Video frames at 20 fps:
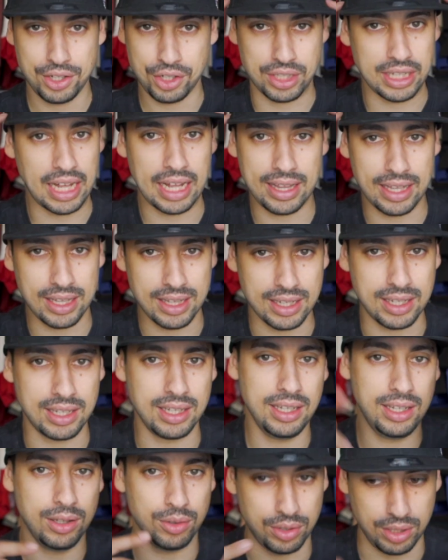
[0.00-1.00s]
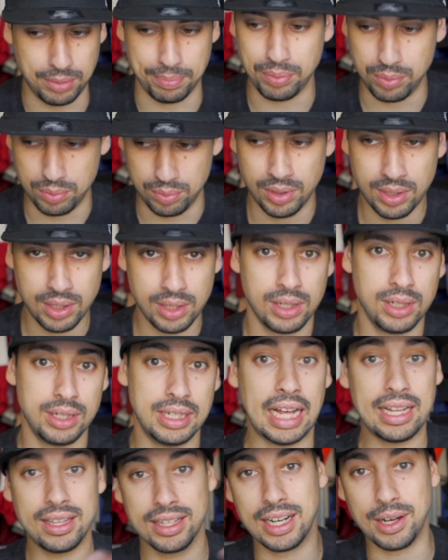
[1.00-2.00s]
isto nada é daqui, eu tipo,
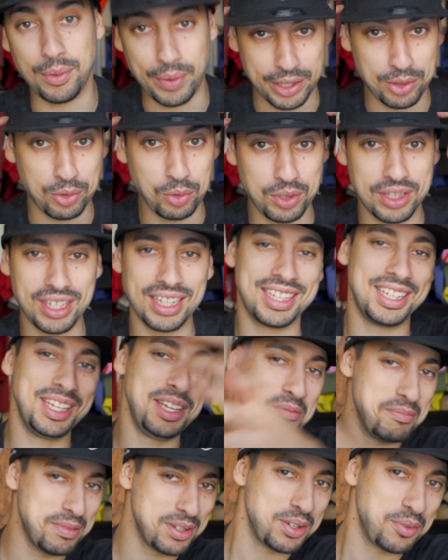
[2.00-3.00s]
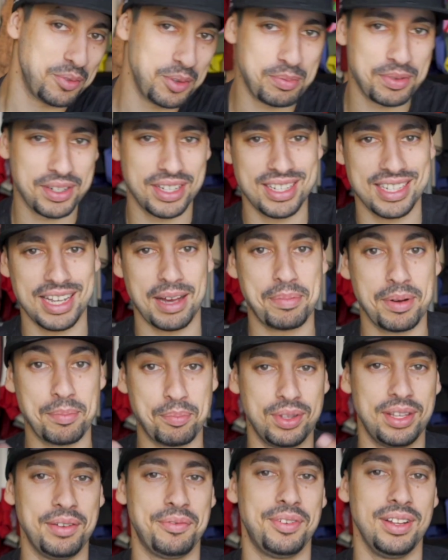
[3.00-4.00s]
nada não, é tudo daqui, mas eu fui pesquisar para
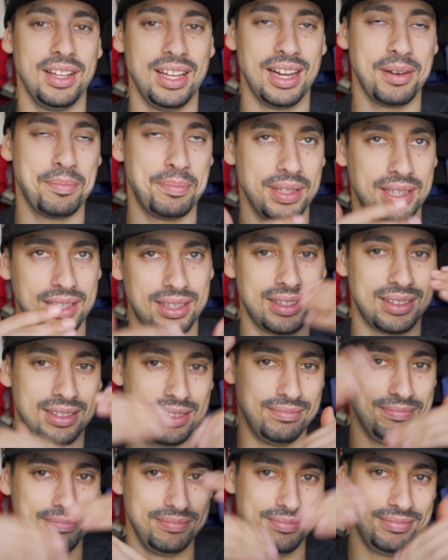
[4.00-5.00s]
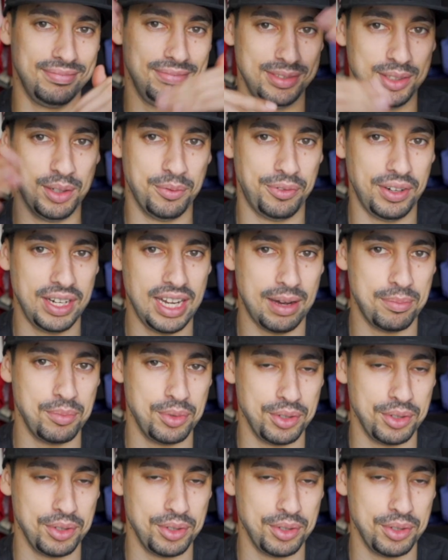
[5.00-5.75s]
poder falar, para não falhar